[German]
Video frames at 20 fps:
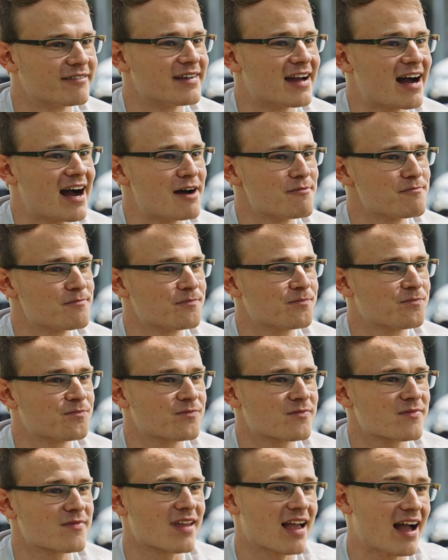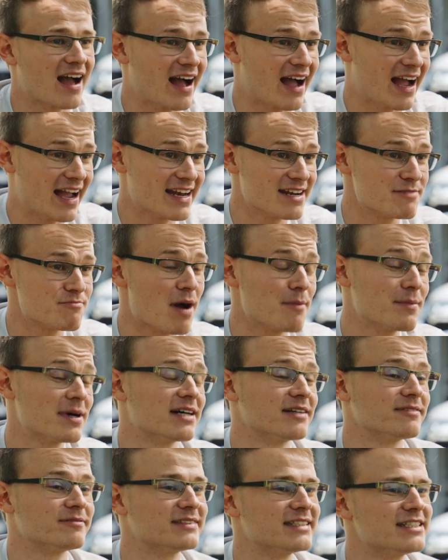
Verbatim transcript: Wir haben eine Mama,